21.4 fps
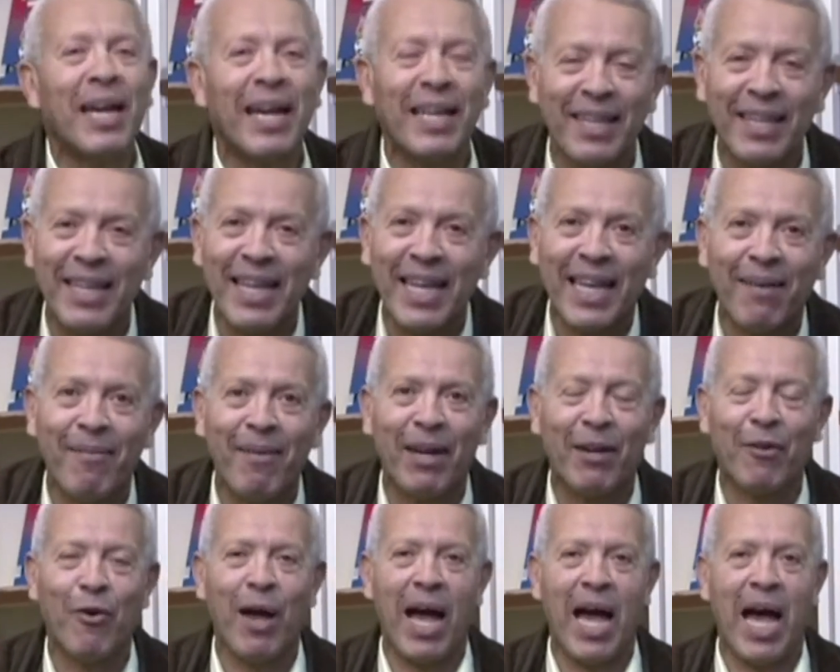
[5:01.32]
que tienen que ver
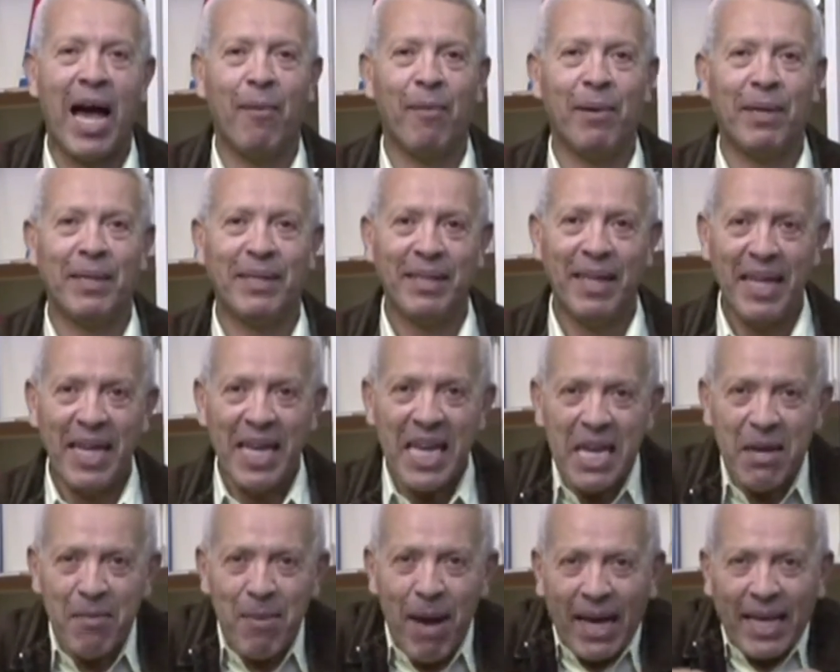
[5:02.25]
con aves,
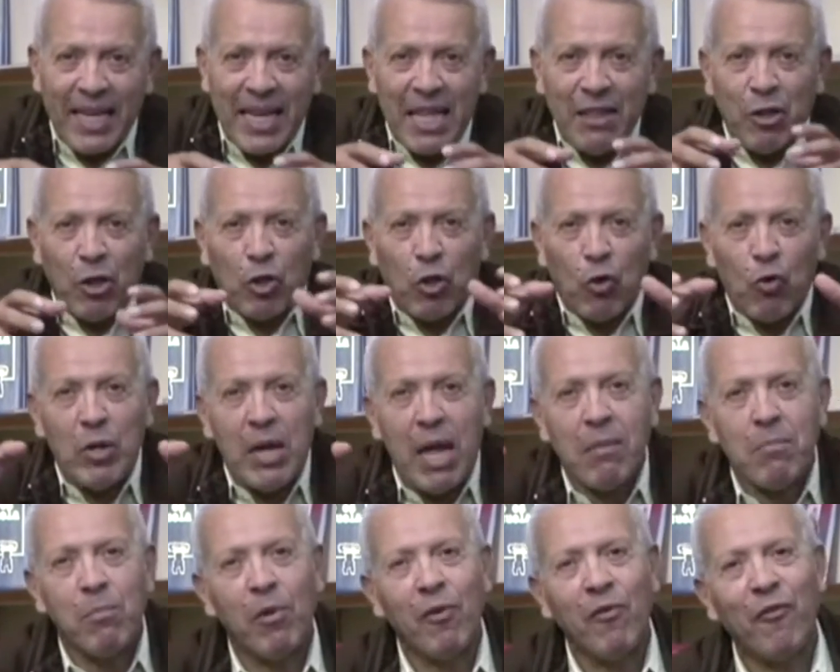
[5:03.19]
y va creando toda una
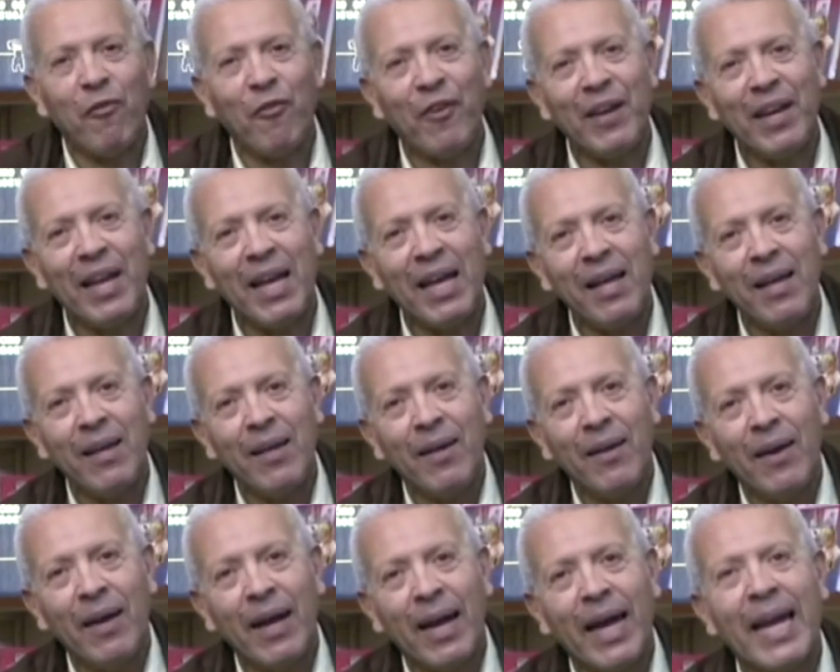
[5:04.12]
atmósfera
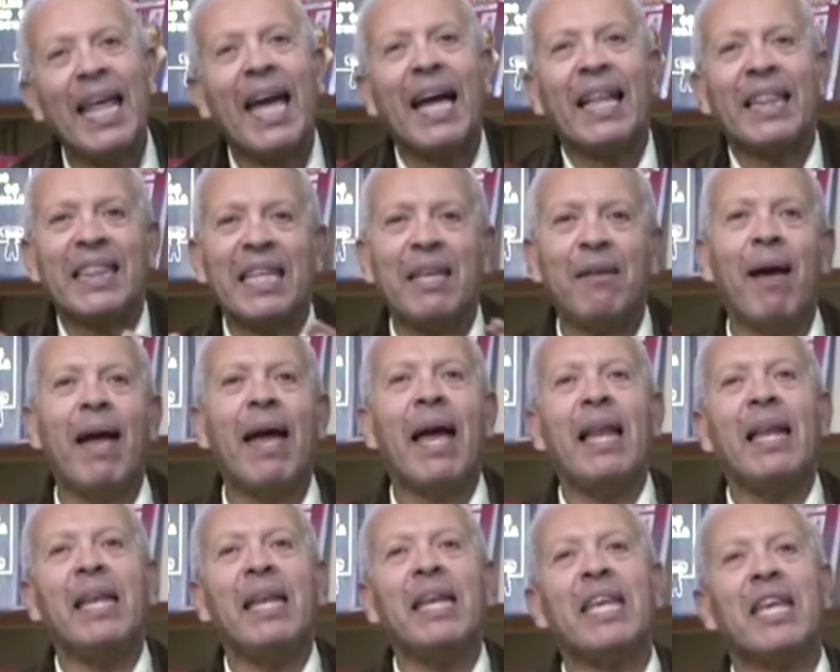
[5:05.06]
creativa en
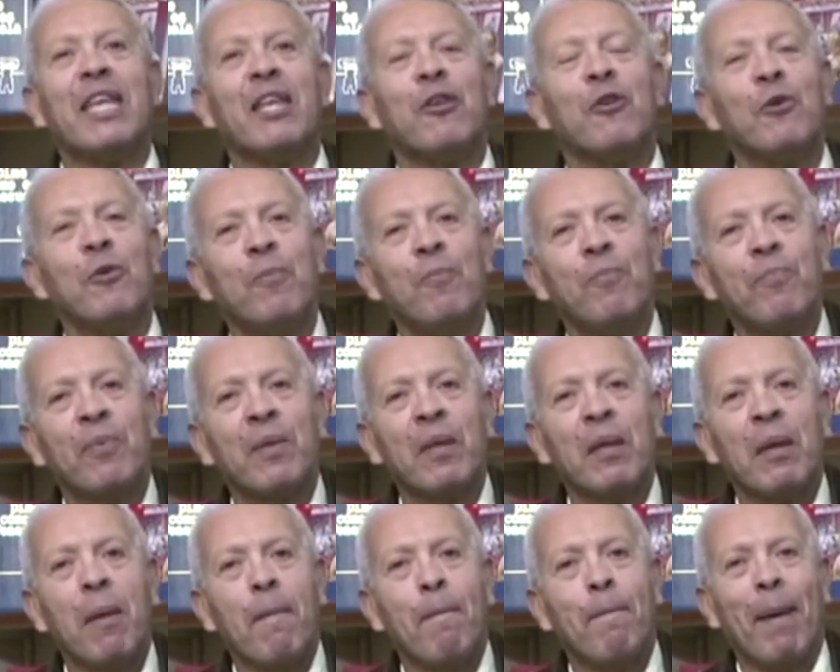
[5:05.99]
el niño
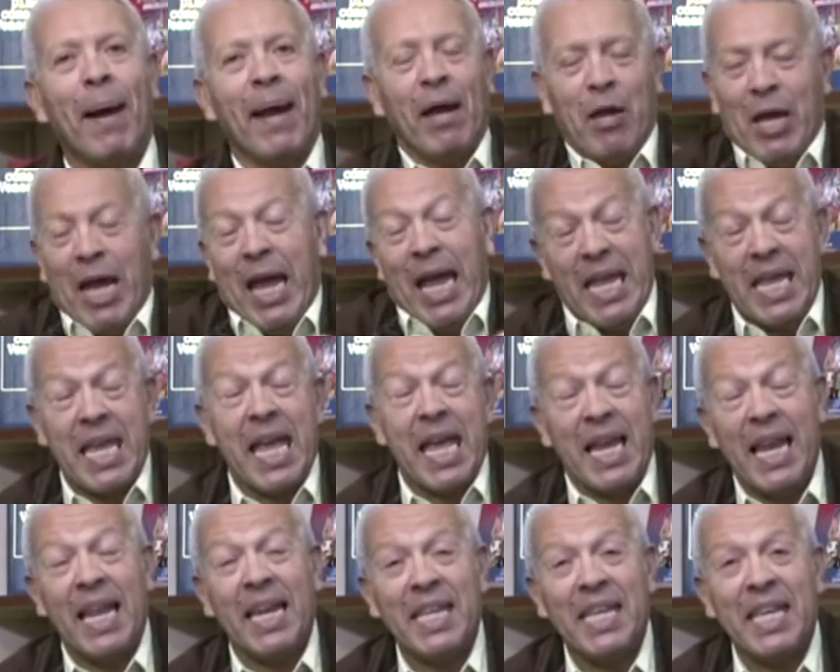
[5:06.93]
y
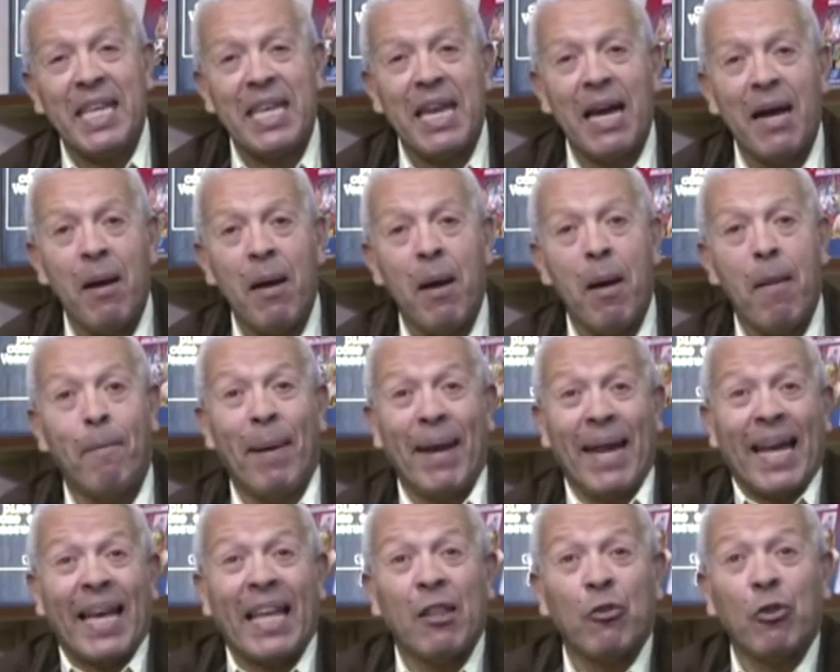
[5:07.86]
en la niña
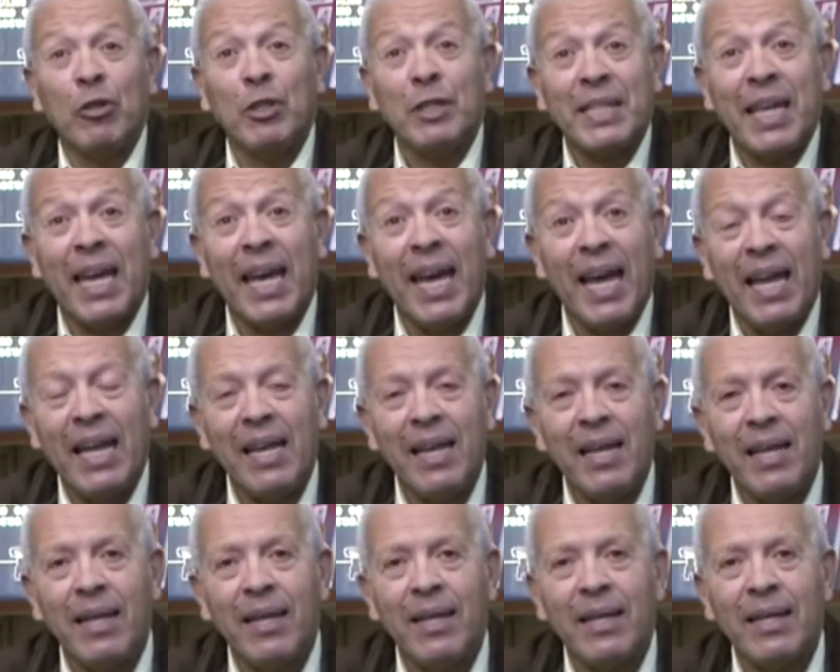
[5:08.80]
para que entonces
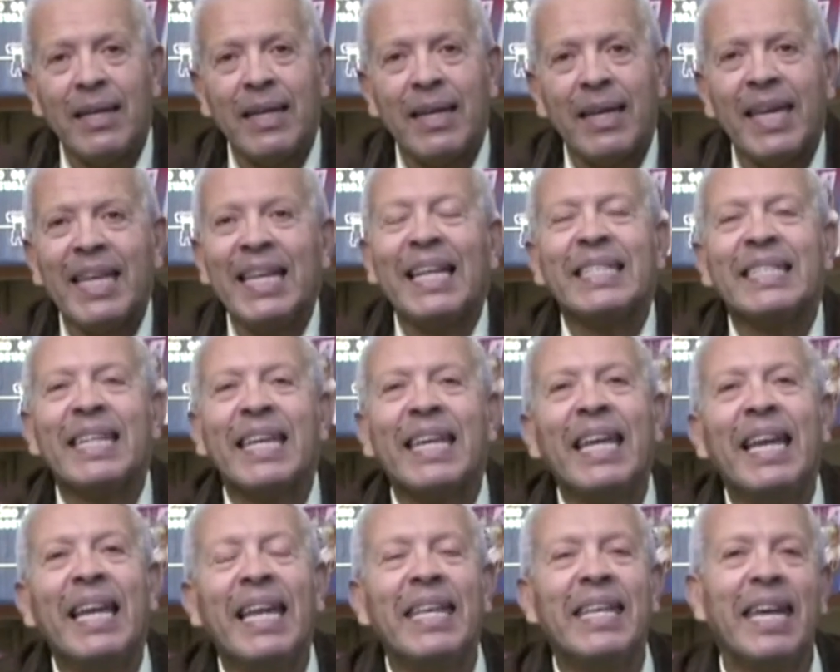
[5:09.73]
él quiera
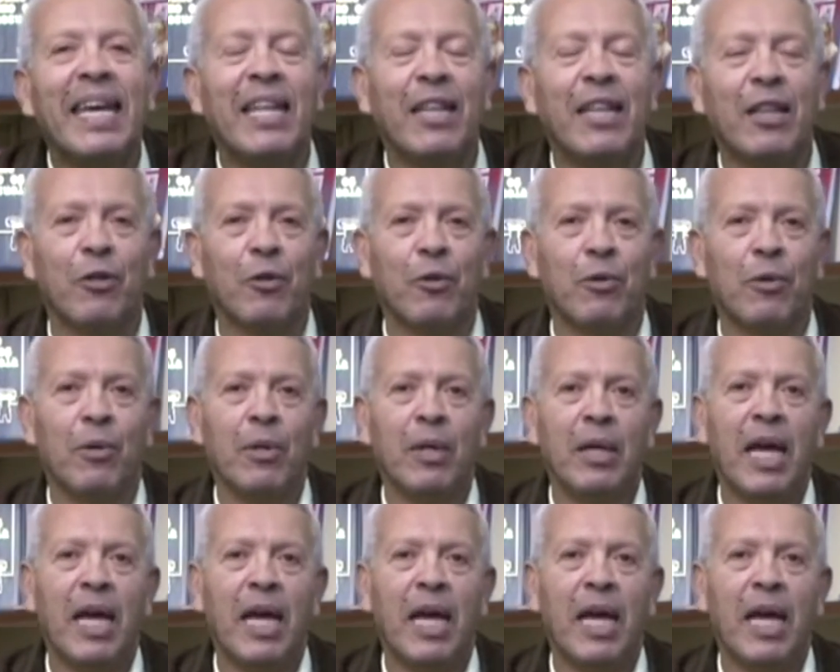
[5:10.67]
seguir leyendo.